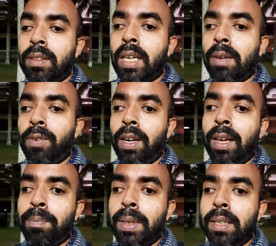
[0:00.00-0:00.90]
যার ফলে
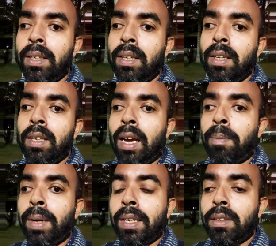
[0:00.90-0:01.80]
আপনি
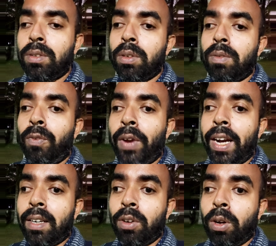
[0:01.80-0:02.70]
আপনার কিন্তু
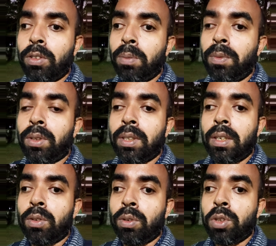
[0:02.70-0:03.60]
ফ্যাট হজম করতে
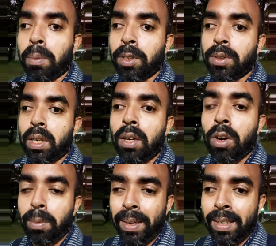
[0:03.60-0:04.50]
কোনো সমস্যা
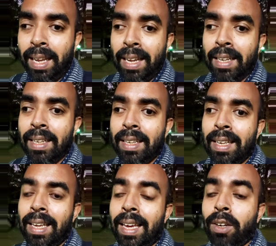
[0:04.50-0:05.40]
হবে না
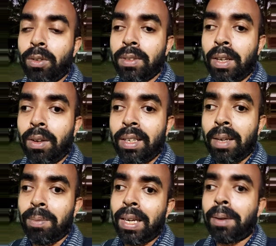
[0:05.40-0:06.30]
এখন তাহলে কি
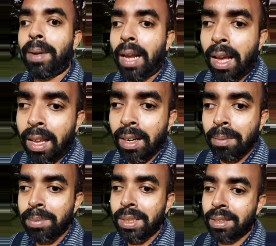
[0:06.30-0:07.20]
আপনি একেবারে
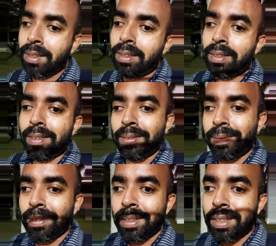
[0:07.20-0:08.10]
আরামসে
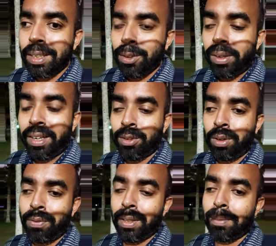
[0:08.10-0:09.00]
কিটো ডায়েট
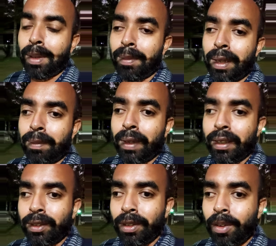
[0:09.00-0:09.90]
করে ফেলতে পারবেন
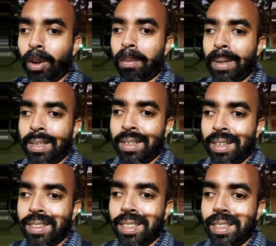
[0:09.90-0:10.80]
আপনার যদি গল ব্লাডার
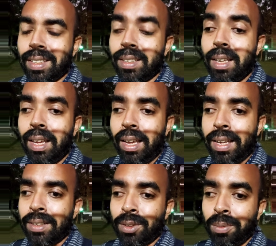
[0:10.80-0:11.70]
না থাকে
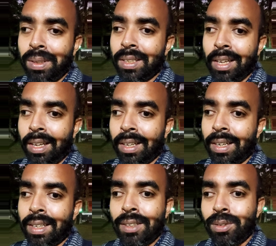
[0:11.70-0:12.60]
একদমই না
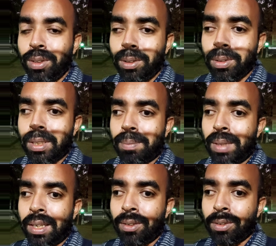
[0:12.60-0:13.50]
এটা কিন্তু একটু
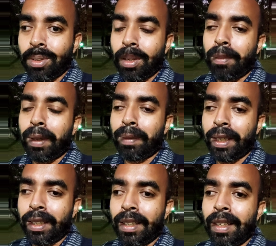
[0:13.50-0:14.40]
সাবধানে করতে হবে
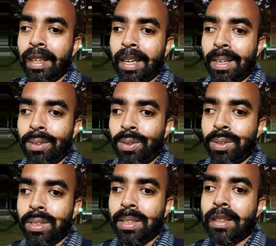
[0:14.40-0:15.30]
আপনাকে কারণ
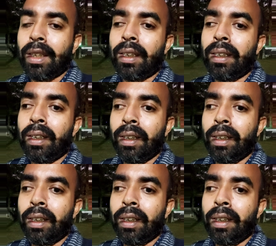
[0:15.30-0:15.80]
হচ্ছে যে